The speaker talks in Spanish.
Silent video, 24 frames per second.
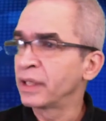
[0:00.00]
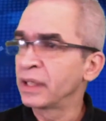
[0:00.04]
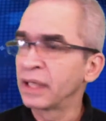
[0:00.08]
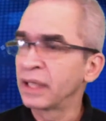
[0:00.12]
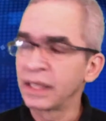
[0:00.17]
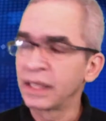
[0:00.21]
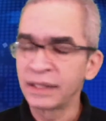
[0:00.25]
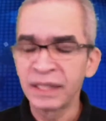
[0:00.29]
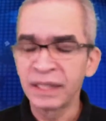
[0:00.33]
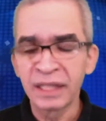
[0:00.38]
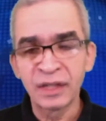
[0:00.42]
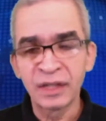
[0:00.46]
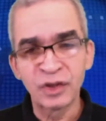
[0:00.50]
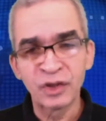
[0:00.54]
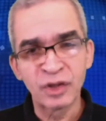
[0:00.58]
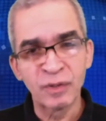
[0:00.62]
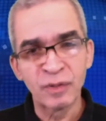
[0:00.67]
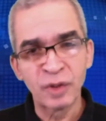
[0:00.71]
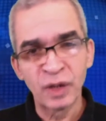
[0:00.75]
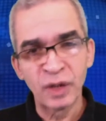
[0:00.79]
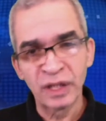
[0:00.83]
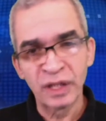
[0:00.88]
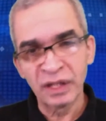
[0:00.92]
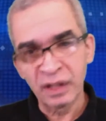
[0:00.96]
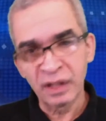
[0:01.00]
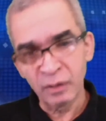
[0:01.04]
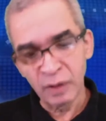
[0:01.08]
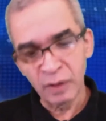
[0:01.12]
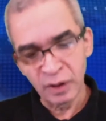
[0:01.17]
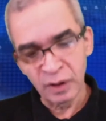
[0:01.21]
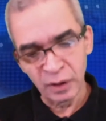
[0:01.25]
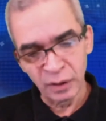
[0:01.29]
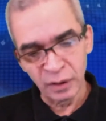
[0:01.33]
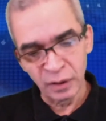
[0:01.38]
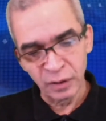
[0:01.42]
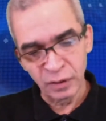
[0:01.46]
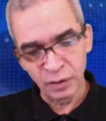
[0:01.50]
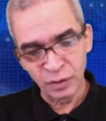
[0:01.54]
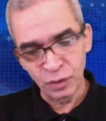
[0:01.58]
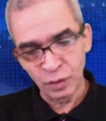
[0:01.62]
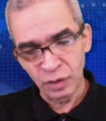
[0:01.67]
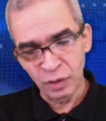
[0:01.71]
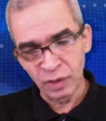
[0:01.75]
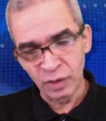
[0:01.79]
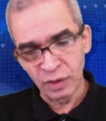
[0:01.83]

Así que no se moleste cuando, si usted